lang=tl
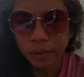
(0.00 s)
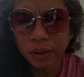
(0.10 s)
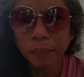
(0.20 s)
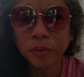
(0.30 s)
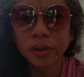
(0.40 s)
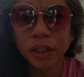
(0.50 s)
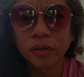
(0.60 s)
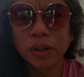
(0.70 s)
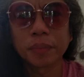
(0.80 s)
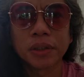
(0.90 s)
Tapos
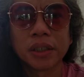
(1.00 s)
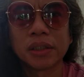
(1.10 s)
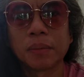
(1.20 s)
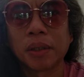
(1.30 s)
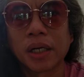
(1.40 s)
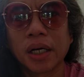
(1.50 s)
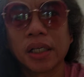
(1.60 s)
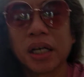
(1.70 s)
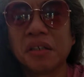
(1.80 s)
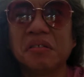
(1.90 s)
nakiusap na sila sa barangay
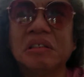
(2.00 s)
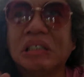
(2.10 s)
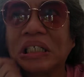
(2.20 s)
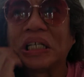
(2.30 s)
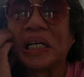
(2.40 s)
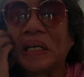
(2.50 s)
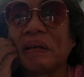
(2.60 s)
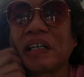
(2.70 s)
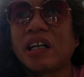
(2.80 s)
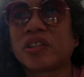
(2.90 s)
na ano.
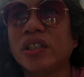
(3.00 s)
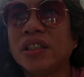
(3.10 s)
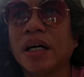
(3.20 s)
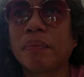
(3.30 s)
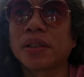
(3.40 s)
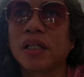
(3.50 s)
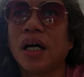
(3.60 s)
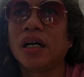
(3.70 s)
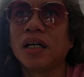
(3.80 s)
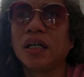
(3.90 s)
Pero actually, dapat
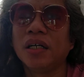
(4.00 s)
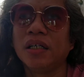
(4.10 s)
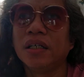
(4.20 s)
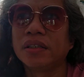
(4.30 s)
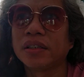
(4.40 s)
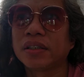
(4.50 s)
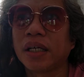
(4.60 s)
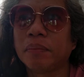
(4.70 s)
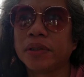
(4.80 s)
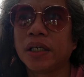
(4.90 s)
ang
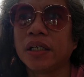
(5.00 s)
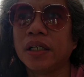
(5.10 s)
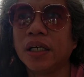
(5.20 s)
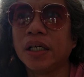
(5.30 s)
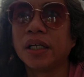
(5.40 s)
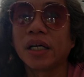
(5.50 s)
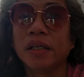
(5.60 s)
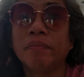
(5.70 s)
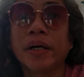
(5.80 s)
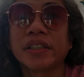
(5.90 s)
sistema dyan,
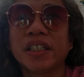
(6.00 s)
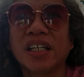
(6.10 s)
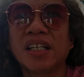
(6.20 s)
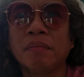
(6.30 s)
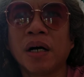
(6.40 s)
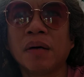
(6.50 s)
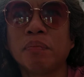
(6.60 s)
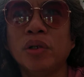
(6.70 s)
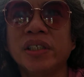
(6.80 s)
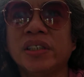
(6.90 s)
nag-invite sila ng mga
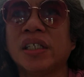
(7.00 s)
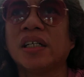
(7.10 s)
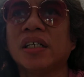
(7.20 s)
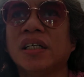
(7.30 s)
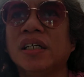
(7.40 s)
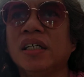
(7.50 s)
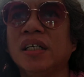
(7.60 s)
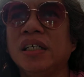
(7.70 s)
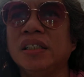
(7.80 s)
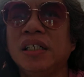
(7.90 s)
pulis eh.
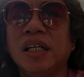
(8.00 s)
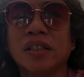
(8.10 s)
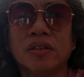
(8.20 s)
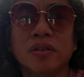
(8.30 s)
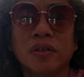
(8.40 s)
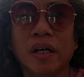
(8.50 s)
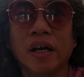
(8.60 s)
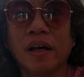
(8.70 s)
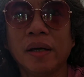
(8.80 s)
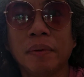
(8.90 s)
Hindi lang yung
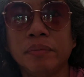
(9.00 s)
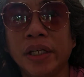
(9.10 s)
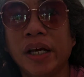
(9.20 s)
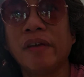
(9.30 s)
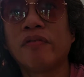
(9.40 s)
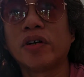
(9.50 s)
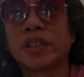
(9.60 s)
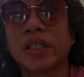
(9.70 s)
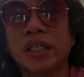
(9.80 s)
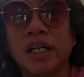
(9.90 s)
MMD
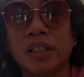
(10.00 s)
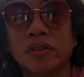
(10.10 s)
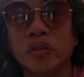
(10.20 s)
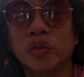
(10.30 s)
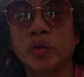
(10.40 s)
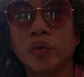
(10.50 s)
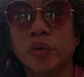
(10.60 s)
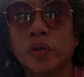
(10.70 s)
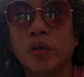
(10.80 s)
enforcer nila yung